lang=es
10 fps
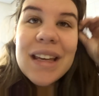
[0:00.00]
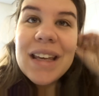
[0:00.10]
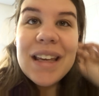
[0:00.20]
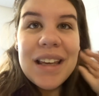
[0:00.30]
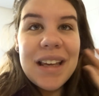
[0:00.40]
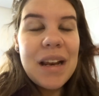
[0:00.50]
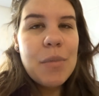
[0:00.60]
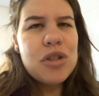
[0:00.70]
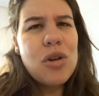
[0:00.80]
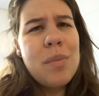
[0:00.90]
y le
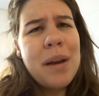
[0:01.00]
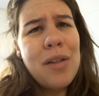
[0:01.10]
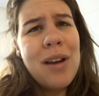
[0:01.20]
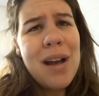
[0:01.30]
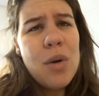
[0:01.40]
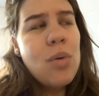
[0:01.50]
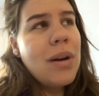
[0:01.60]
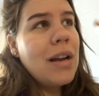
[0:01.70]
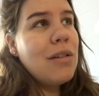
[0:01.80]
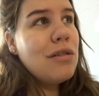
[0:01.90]
hemos comprado la
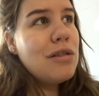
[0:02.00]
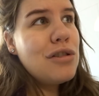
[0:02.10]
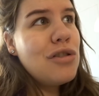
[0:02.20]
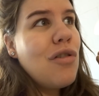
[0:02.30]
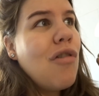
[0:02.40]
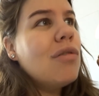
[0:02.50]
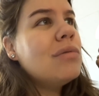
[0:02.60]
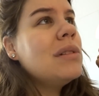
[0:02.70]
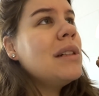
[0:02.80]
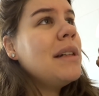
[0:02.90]
cuna, el
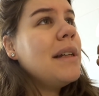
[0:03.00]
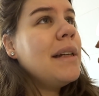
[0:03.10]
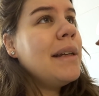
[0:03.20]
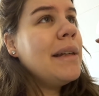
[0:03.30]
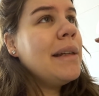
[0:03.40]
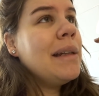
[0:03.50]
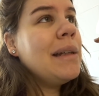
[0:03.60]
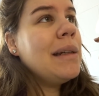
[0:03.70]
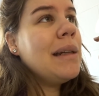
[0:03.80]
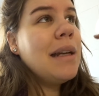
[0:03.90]
colchón,
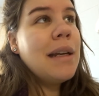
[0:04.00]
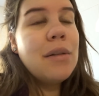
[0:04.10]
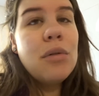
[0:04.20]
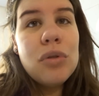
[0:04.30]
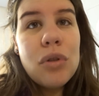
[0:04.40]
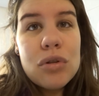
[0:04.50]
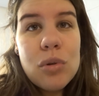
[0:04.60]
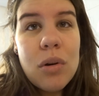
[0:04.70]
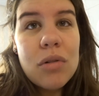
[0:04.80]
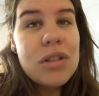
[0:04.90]
eh, dos
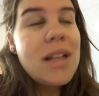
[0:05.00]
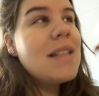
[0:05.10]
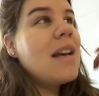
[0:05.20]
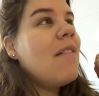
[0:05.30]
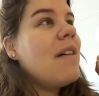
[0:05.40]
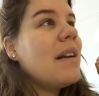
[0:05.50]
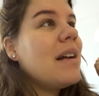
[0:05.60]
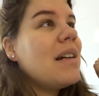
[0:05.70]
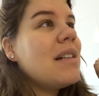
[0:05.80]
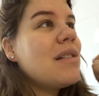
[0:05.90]
juegos de
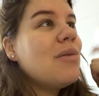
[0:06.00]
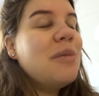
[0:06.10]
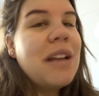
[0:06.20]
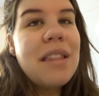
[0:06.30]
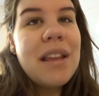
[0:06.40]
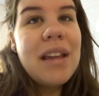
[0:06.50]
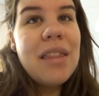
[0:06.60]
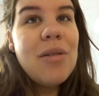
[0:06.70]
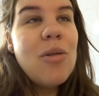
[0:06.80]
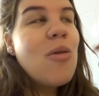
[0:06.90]
sábanas, un
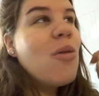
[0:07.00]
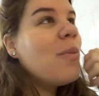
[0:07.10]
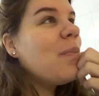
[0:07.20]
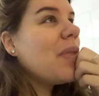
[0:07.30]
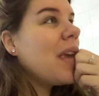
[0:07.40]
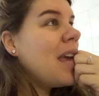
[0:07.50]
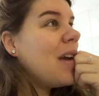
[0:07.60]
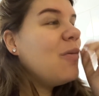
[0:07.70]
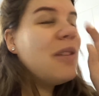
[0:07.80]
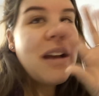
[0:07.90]
edredón,
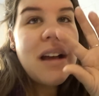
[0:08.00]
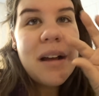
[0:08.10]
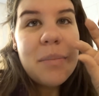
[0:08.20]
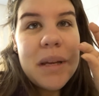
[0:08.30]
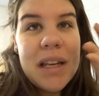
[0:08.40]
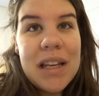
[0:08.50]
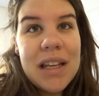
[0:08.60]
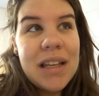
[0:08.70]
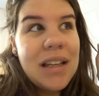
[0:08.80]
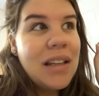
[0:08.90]
una
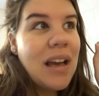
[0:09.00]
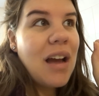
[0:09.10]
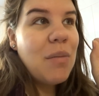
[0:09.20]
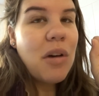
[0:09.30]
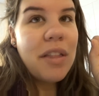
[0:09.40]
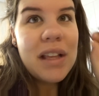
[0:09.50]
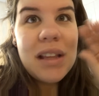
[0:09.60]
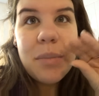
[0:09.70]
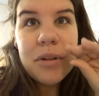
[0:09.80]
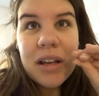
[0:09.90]
mini
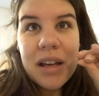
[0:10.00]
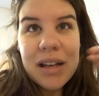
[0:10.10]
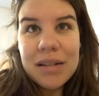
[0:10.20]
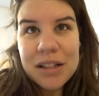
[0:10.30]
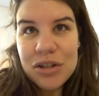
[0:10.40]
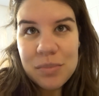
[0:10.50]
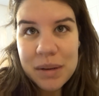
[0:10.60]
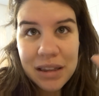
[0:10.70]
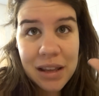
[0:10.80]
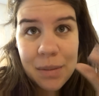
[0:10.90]
almohadita, porque eso
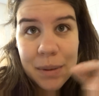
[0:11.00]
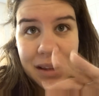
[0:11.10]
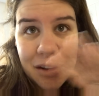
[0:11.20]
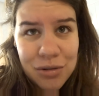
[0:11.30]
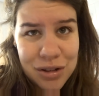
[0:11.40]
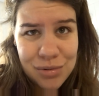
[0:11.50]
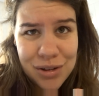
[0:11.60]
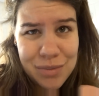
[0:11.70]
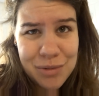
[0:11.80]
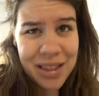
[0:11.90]
prácticamente no es
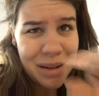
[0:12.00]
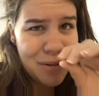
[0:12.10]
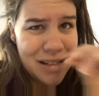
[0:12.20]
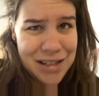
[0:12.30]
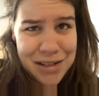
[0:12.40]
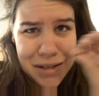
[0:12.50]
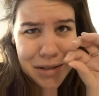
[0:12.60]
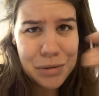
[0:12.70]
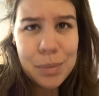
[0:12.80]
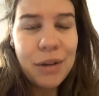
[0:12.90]
una almohada, porque eso es
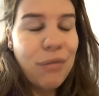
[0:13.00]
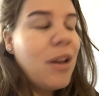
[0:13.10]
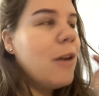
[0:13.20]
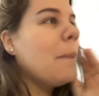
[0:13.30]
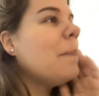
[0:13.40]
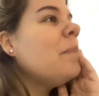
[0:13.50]
súper fino.